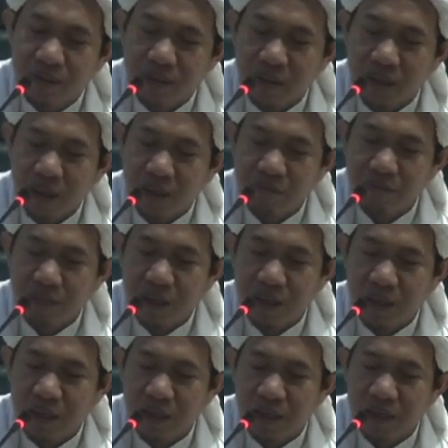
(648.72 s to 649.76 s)
li amril
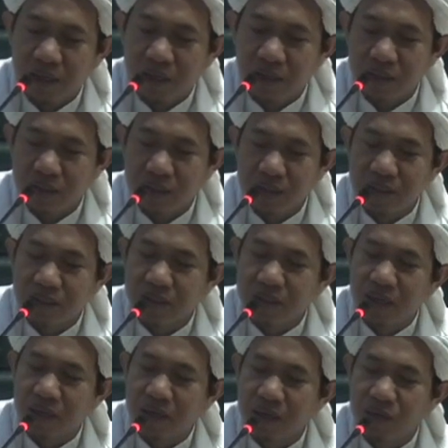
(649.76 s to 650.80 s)
akhirati
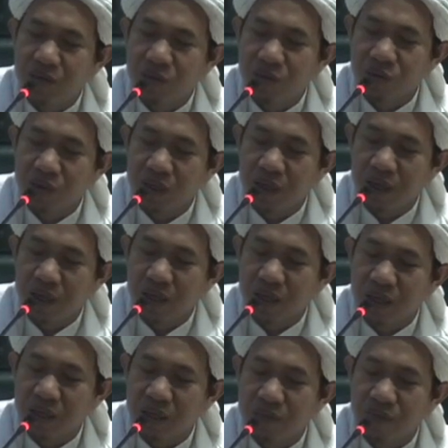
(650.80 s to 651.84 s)
karena urusan
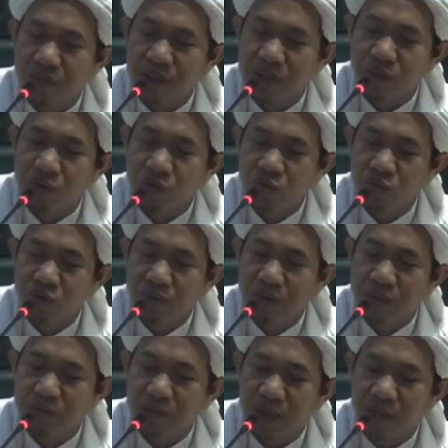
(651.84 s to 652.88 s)
akhirat
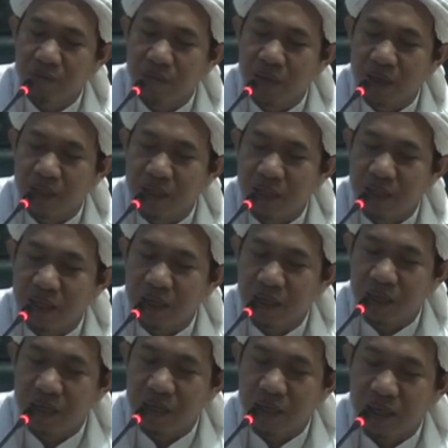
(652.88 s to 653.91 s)
fatuba maka bahagialah
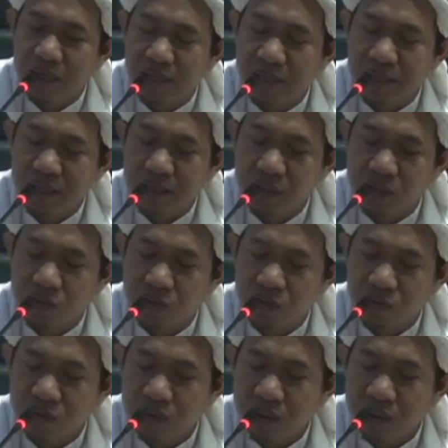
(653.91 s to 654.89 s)
ail al aisu